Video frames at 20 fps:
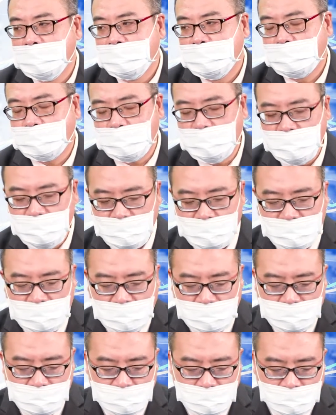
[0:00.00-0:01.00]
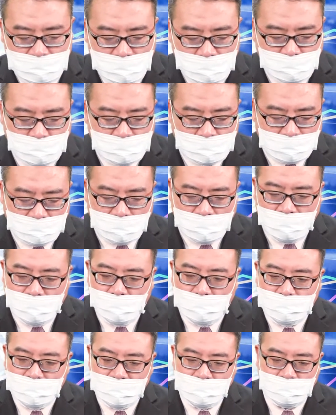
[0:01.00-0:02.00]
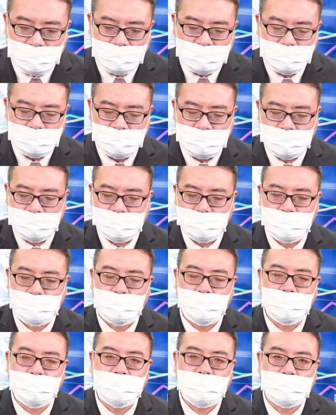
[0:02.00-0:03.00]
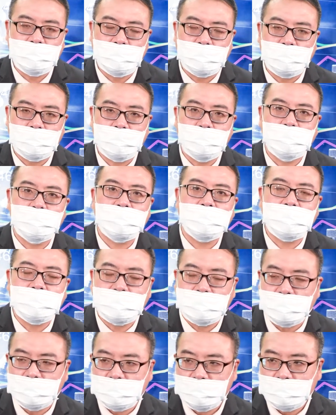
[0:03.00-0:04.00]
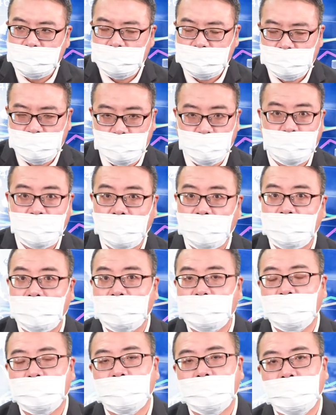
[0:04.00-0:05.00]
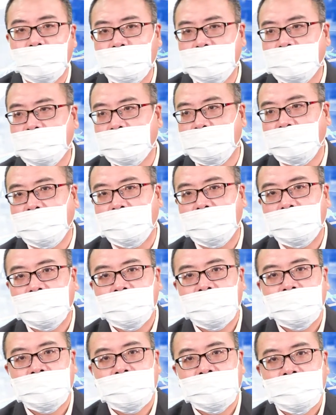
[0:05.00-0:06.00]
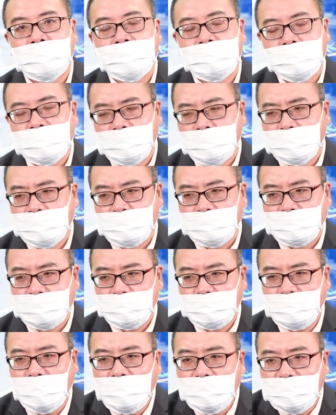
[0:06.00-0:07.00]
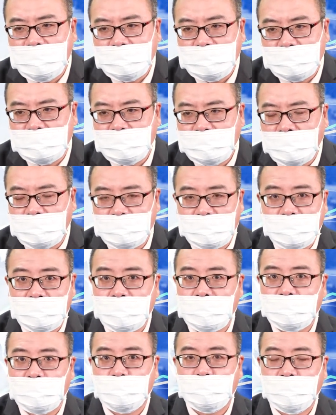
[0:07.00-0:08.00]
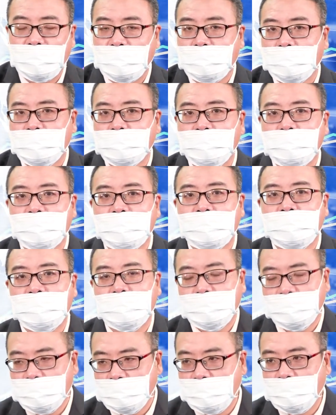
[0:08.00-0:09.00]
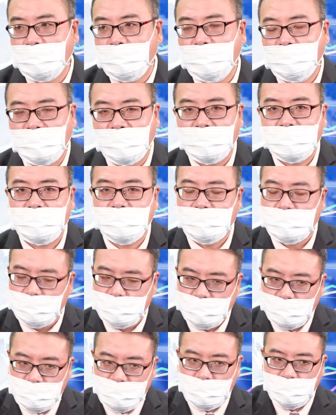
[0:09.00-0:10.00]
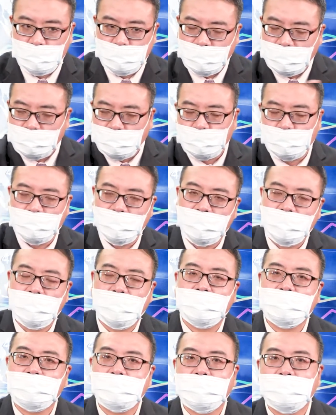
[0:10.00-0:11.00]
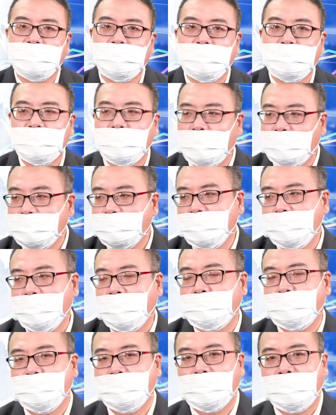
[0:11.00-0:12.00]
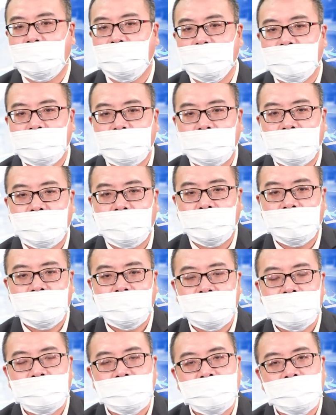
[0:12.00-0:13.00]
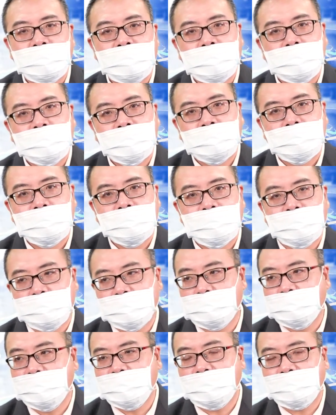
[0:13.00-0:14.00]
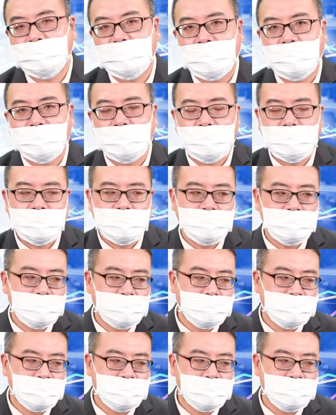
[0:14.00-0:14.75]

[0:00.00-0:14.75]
昨天又讲要去找到后面有持续力、有故事的股票来做，为什么？当你知道这些股票的故事，你会发现，就算昨天那样子的震荡吓不倒你啊？为什么吓不倒你？